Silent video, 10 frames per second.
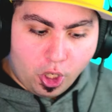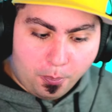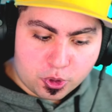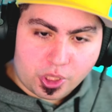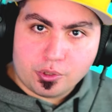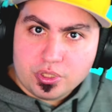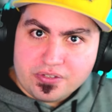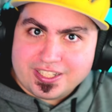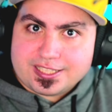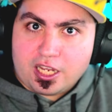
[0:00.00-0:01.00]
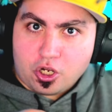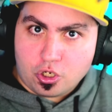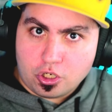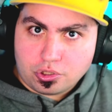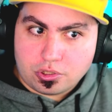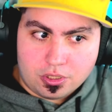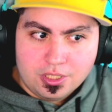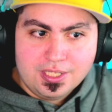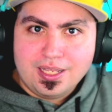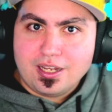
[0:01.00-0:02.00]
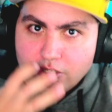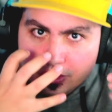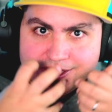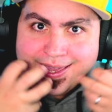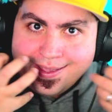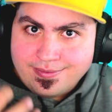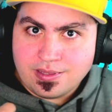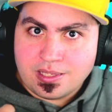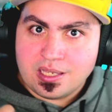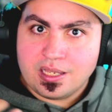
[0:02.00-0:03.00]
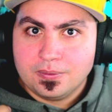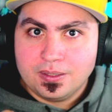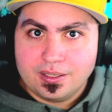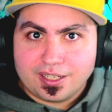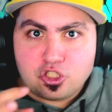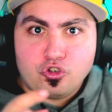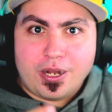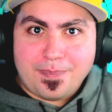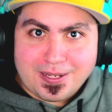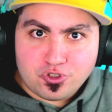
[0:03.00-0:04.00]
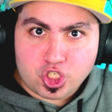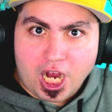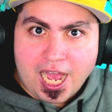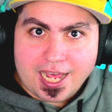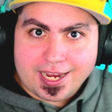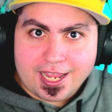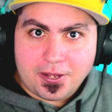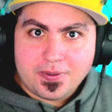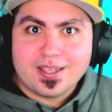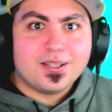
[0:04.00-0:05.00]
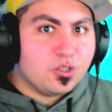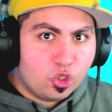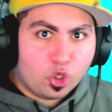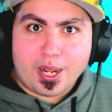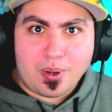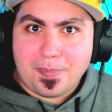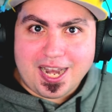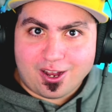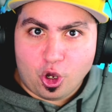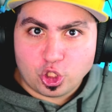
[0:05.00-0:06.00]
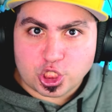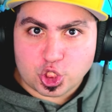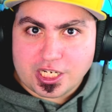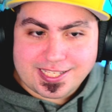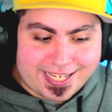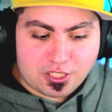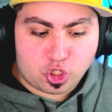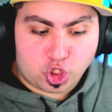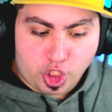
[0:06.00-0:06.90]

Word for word: dopo, cioè lui diventa grosso, con i denti, che ci vuole mangiare. Non è una bella cosa, cioè nel senso,